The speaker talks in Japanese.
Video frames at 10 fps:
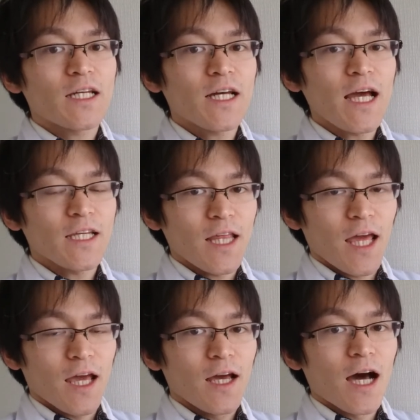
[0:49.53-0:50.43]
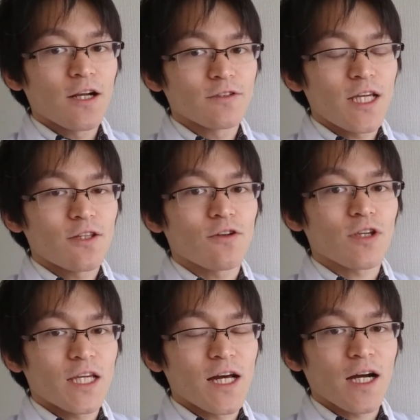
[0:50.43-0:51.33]
回である程度の
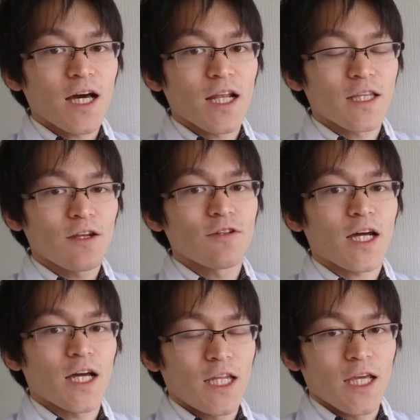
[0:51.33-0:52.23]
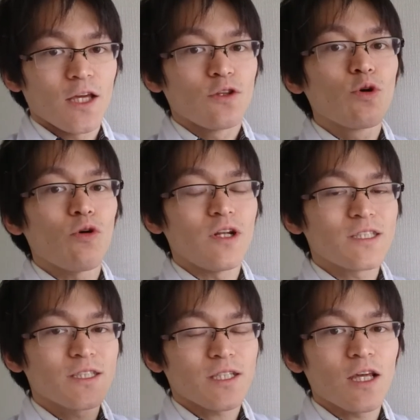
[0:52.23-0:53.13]
期間体の中に残り
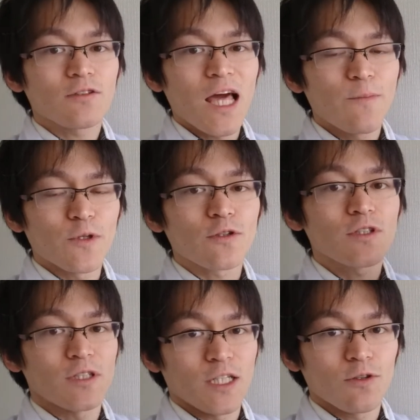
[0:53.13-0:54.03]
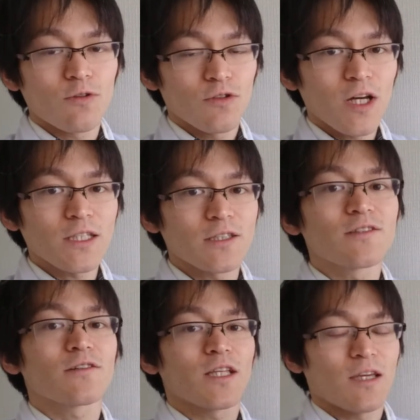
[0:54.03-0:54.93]
続けるタイプの薬ということが推
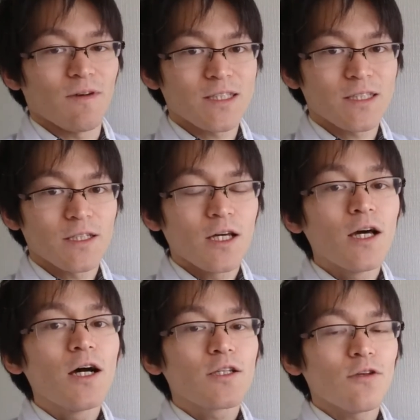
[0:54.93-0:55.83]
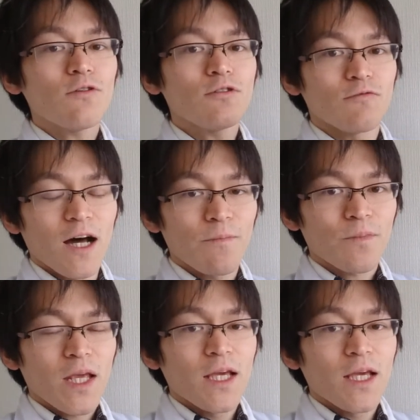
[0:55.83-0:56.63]
測できますということは